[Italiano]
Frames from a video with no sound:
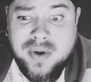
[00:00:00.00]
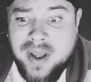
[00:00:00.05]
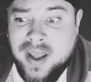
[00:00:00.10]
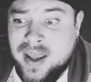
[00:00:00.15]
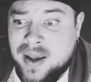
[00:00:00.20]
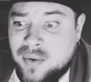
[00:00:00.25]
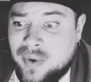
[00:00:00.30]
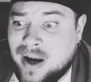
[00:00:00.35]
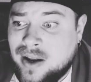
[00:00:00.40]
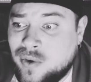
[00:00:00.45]

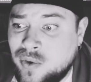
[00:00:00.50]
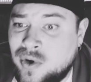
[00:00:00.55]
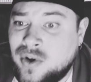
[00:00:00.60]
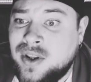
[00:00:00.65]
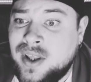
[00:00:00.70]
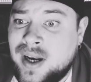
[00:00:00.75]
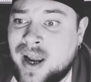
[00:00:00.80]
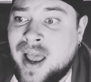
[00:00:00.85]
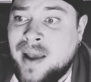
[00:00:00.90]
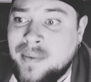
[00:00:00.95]
E qualcuno
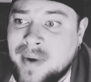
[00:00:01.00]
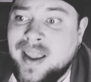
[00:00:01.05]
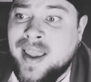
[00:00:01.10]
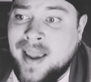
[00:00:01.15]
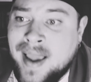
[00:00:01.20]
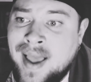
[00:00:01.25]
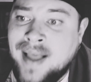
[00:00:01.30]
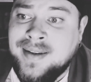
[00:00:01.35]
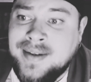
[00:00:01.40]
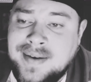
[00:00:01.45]
dirà ma
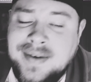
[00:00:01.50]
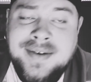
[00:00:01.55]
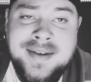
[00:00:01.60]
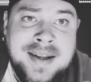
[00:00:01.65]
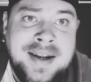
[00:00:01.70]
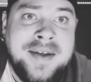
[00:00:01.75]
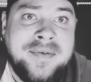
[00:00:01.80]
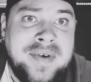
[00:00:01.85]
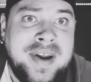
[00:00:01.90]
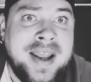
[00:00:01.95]
chi cazzo
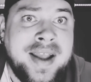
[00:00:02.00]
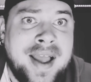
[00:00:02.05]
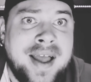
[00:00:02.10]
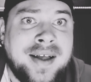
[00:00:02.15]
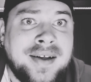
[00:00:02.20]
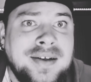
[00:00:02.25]
se ne frega?